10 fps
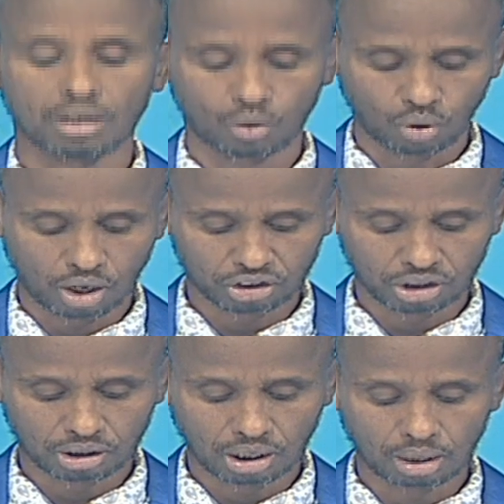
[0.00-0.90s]
هذا
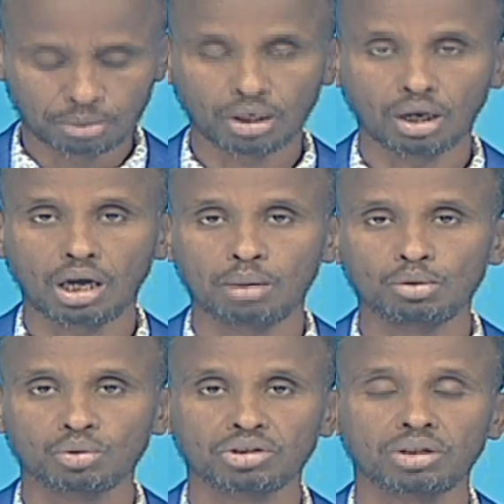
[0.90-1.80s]
وشهد الأمين
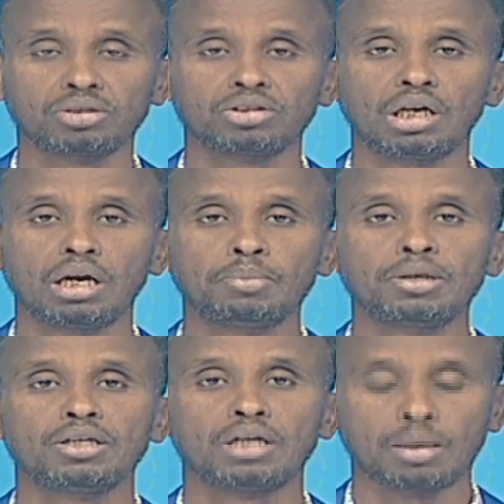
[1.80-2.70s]
العام لوزارة
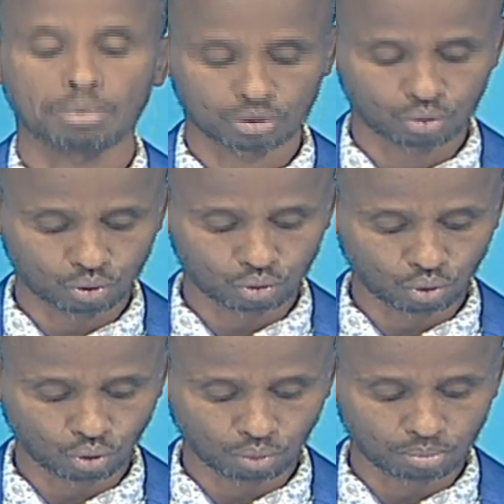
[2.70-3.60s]
الصحة بالإنابة
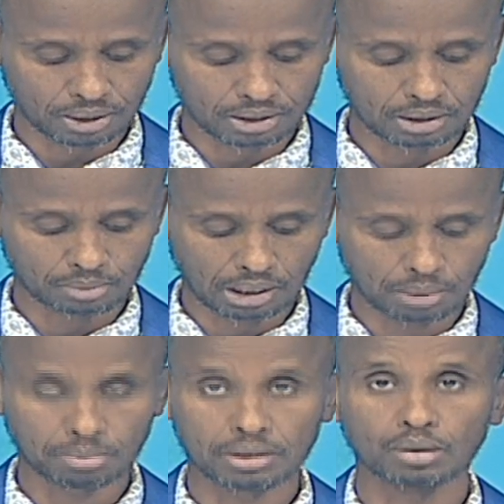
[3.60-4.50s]
دكتور
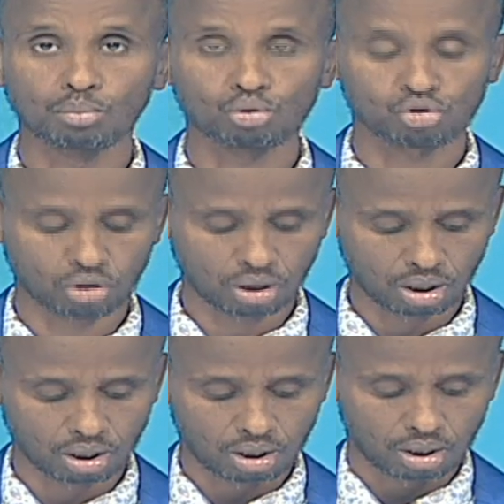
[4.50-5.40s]
مكي محمد
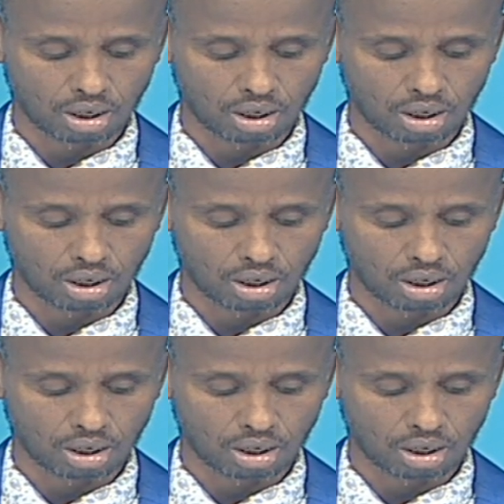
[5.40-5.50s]
موسى